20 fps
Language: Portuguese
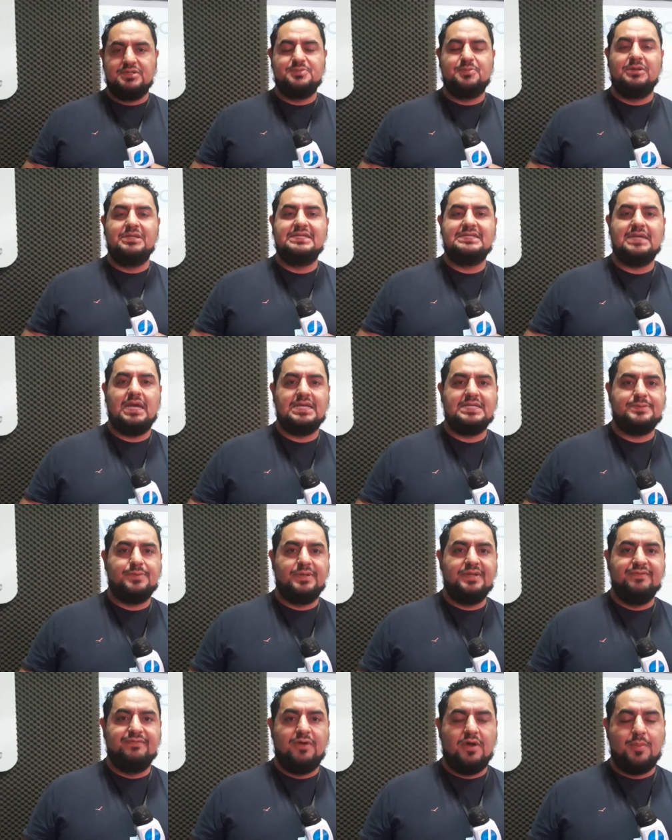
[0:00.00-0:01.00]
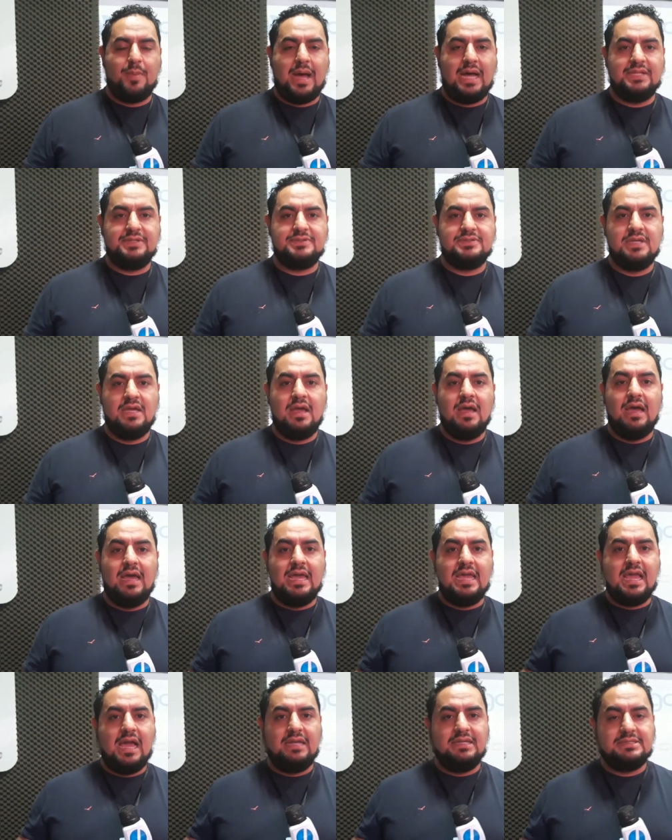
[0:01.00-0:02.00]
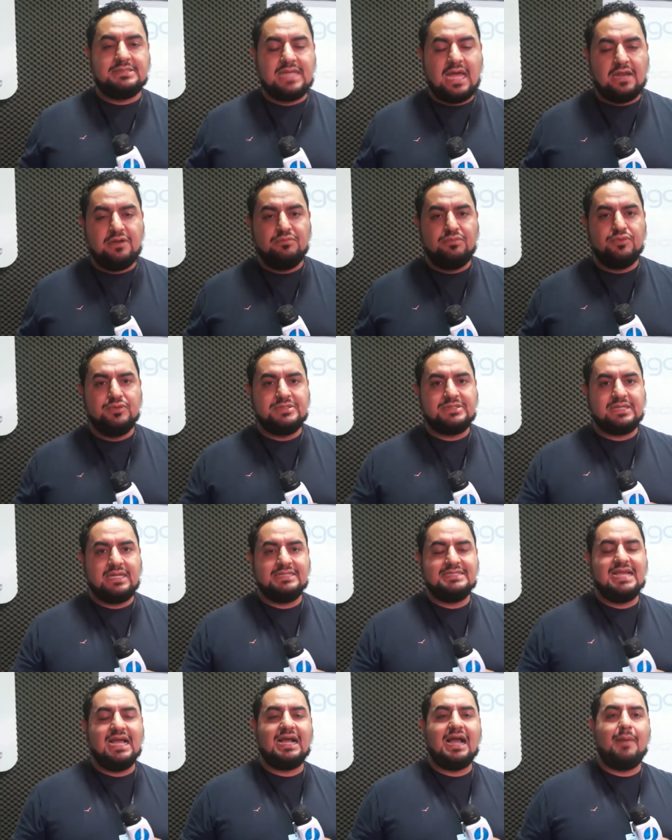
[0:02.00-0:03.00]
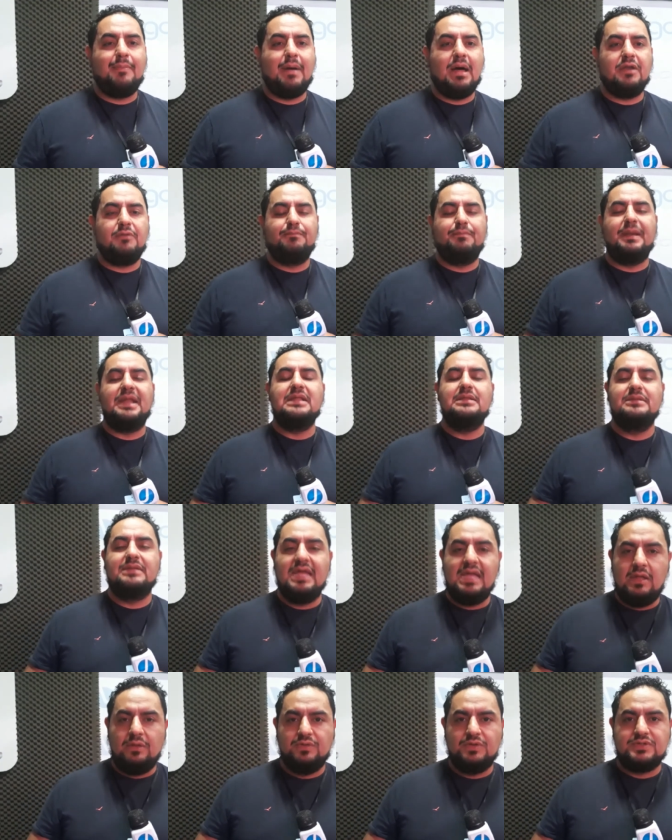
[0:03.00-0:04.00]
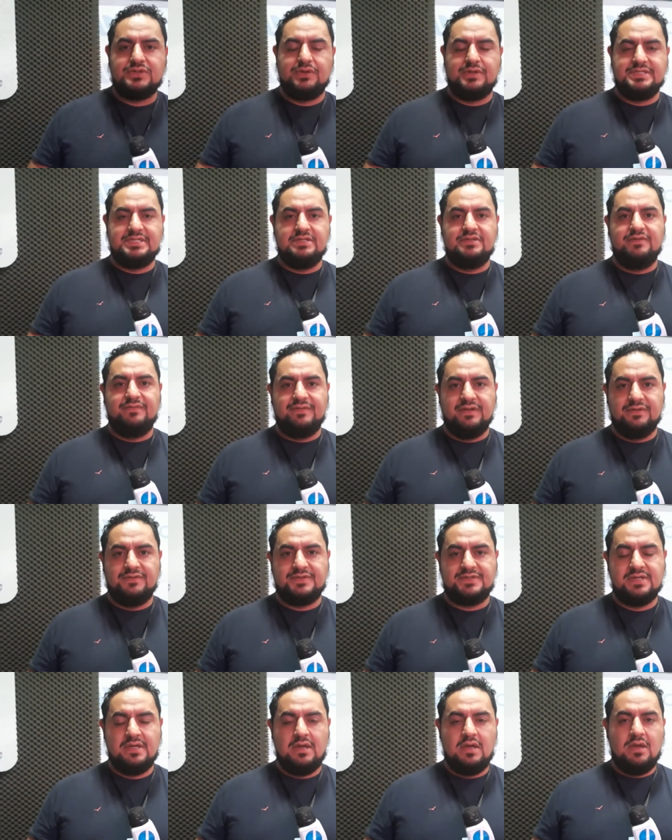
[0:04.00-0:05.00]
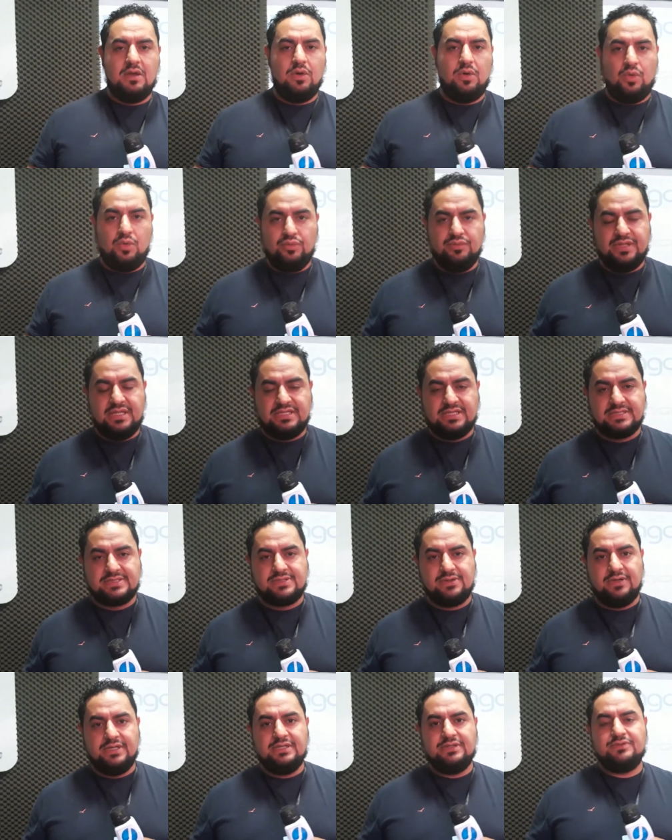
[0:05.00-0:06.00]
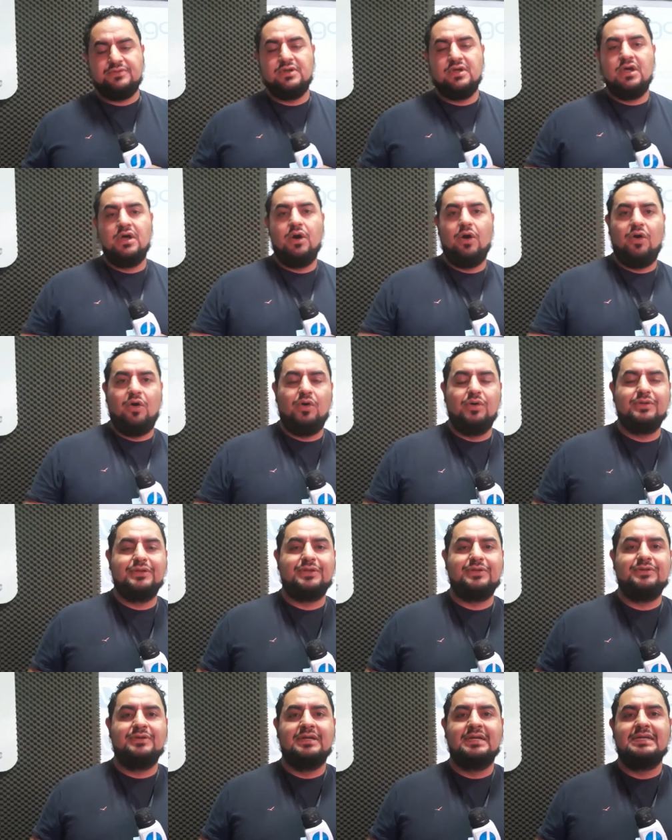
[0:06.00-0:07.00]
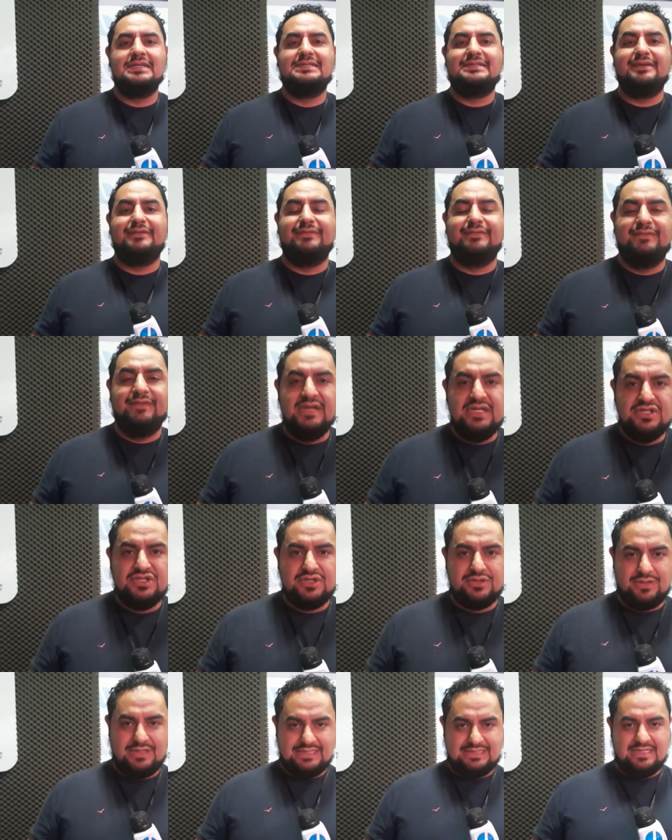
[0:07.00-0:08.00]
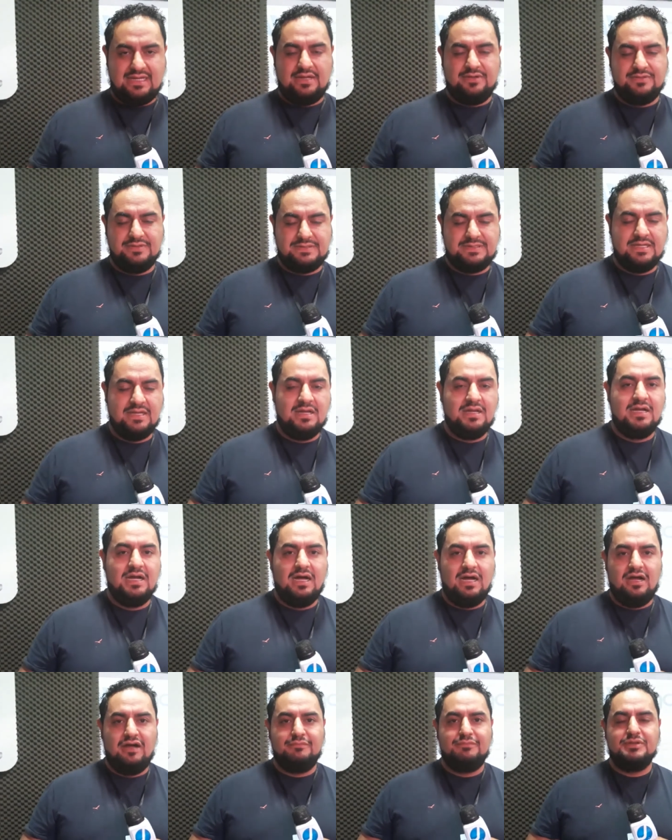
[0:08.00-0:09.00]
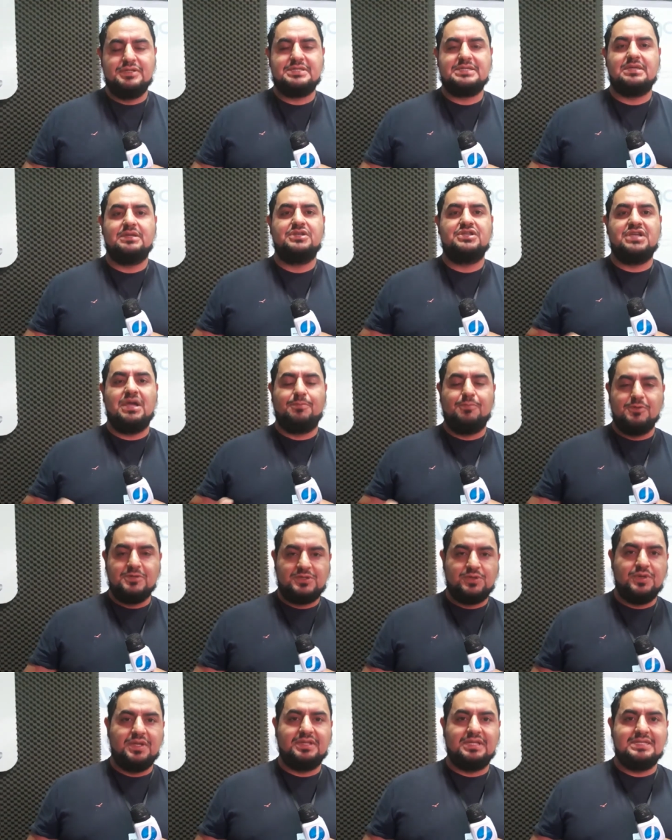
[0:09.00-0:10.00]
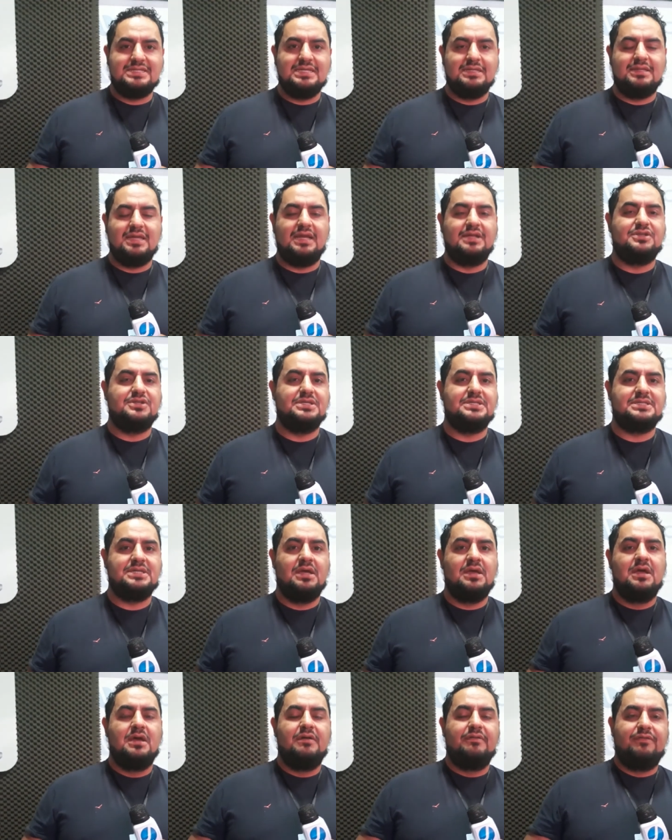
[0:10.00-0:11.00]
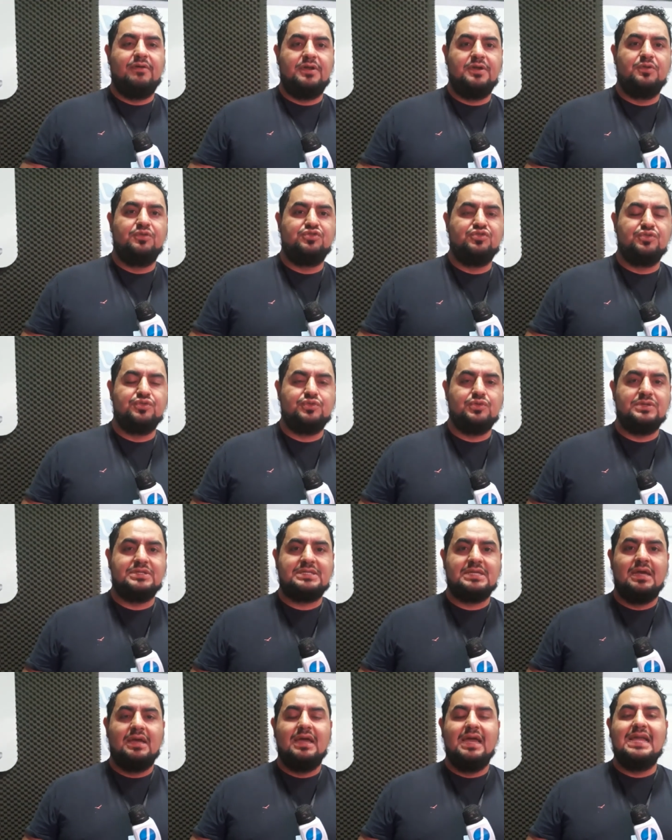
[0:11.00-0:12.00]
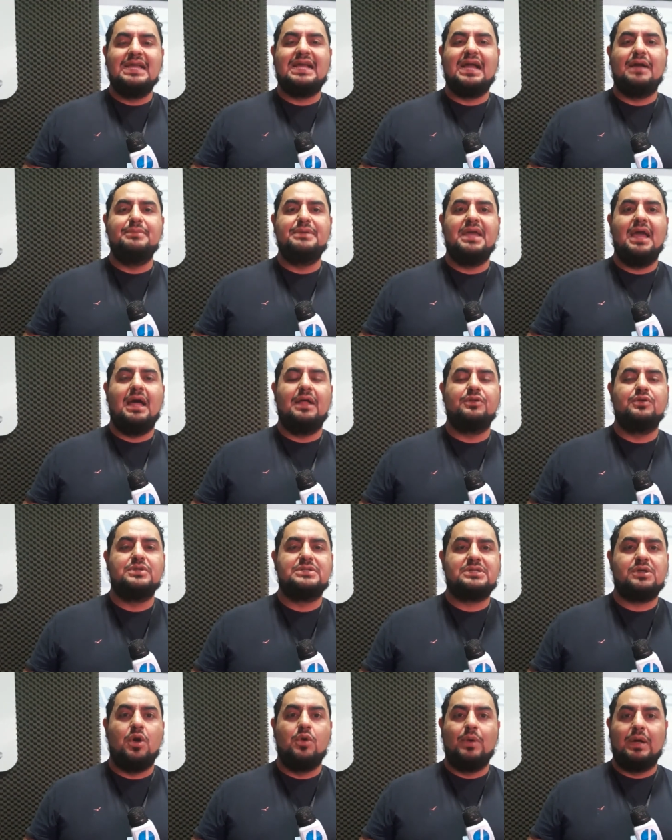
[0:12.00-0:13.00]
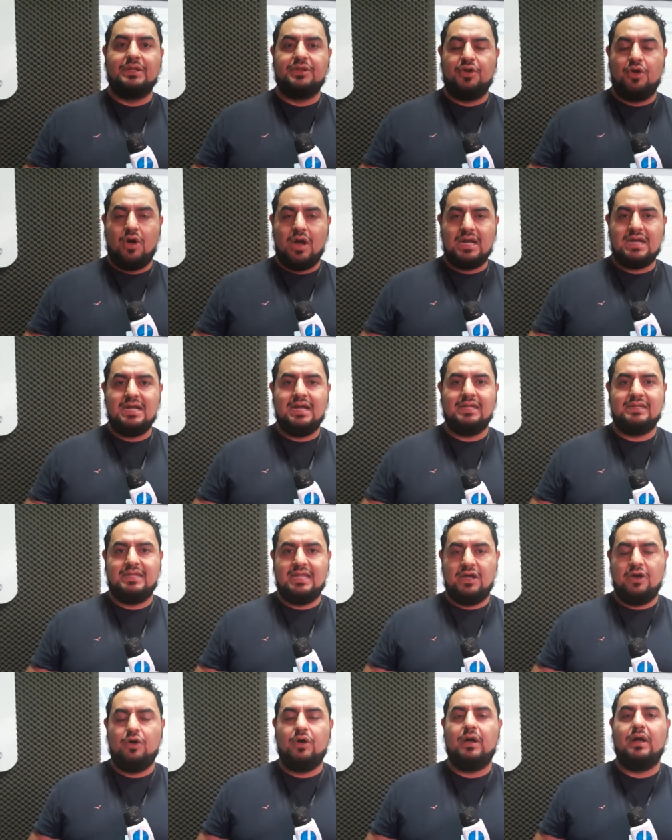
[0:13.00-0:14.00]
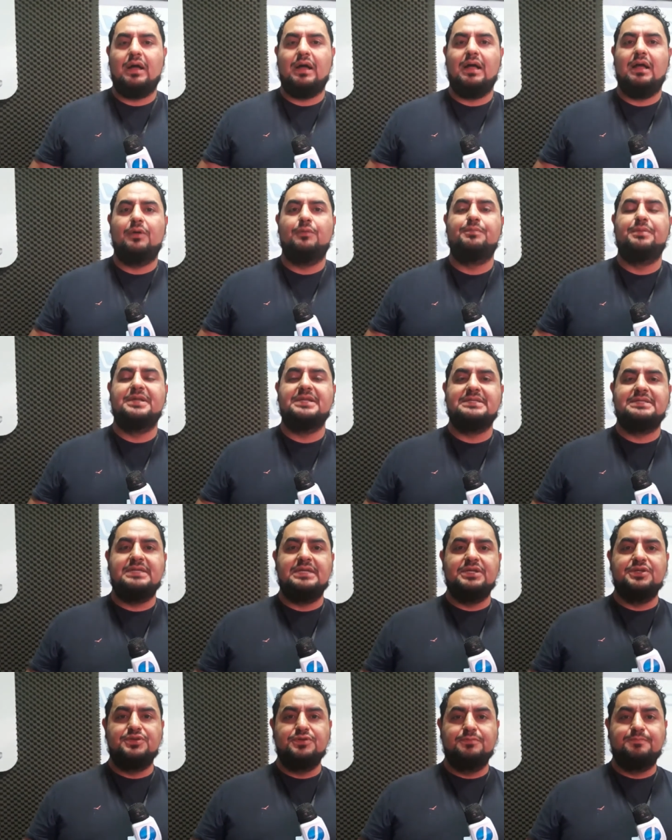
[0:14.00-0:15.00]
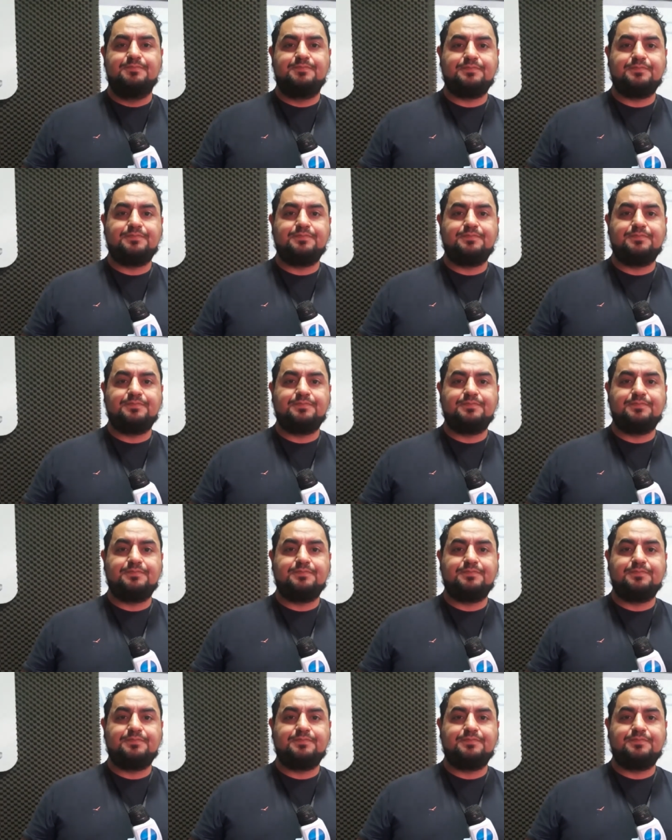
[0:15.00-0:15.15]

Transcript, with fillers: policiais foram informados, realizaram buscas e acabaram prendendo os dois indivíduos, um de 18, outro de 22 anos. Ambos já possuem antecedentes. Foram juntos encaminhados com a droga até o presídio